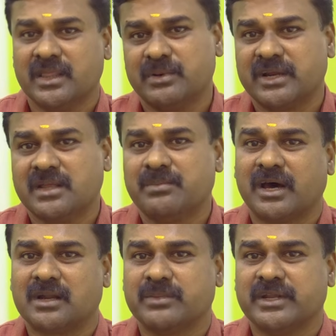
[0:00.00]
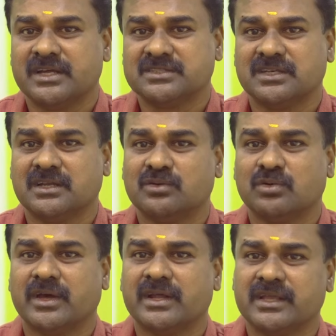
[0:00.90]
அது மாதிரி தான் பாரம்பரிய அரிசிகளும்
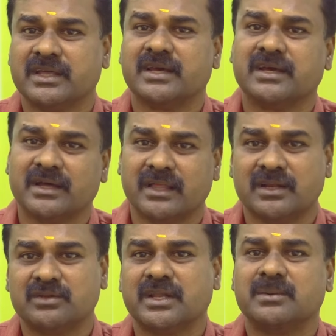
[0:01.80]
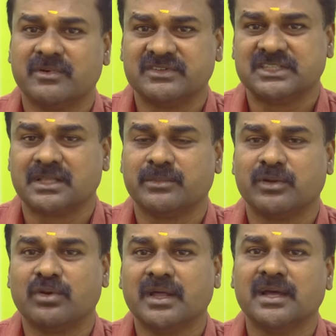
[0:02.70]
கூட நீங்கள் அதில் வந்து ரொம்ப விஷத்தன்மை
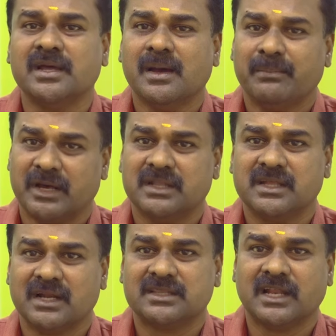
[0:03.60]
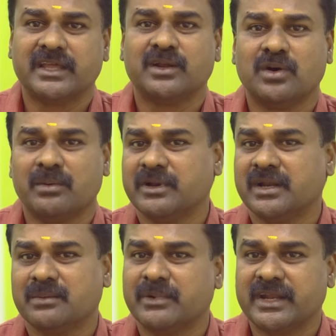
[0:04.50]
உள்ள மருந்துகள் தெளிக்கணும்
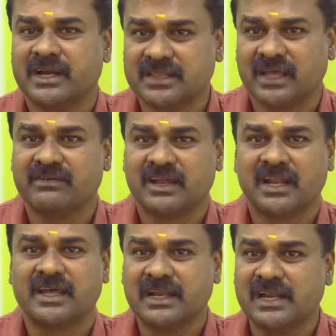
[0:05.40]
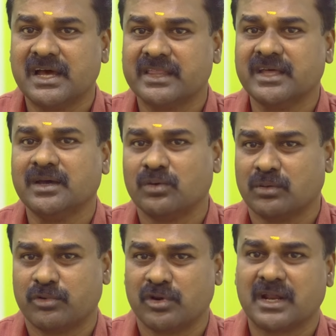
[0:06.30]
அப்படின்ற மாதிரியான தேவைகள்லாம் இல்லாத
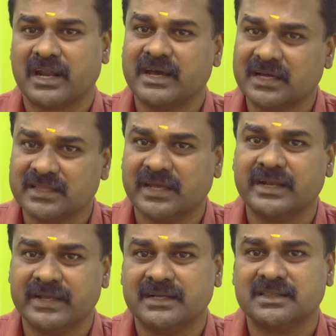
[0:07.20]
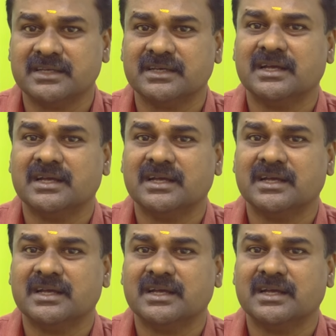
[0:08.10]
ஒரு பொருட்களையாக தேடி எடுத்து